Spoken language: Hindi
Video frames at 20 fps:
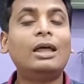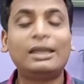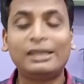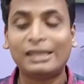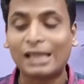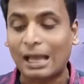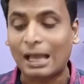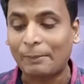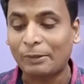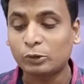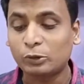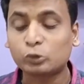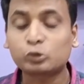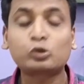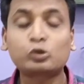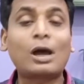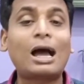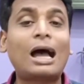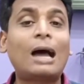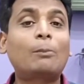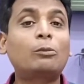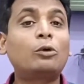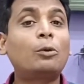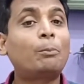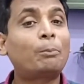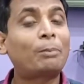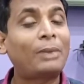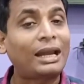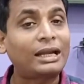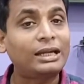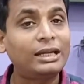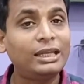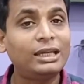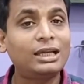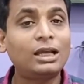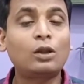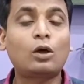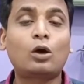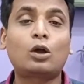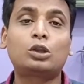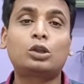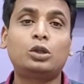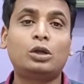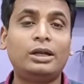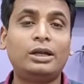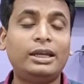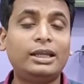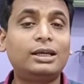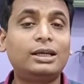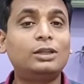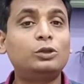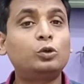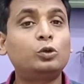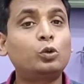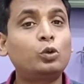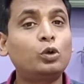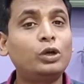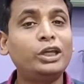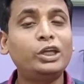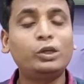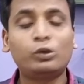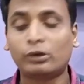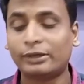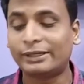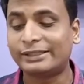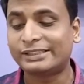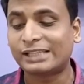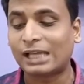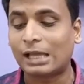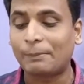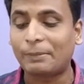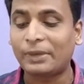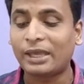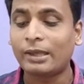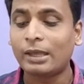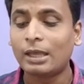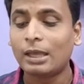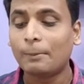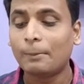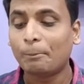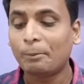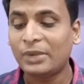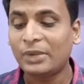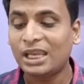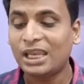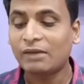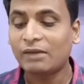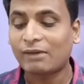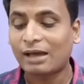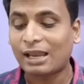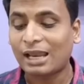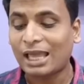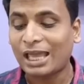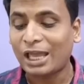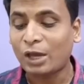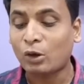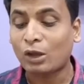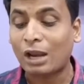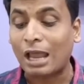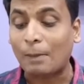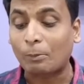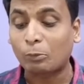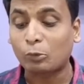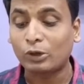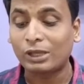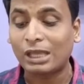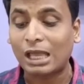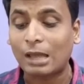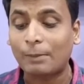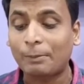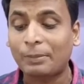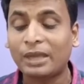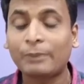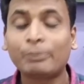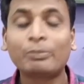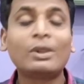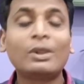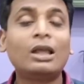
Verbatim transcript: यहाँ पे दोस्तों आपको प्रैक्टिकल और थ्योरेटिकल दोनों ही नॉलेज यहाँ पे मिलने वाला है और आपको यहाँ पे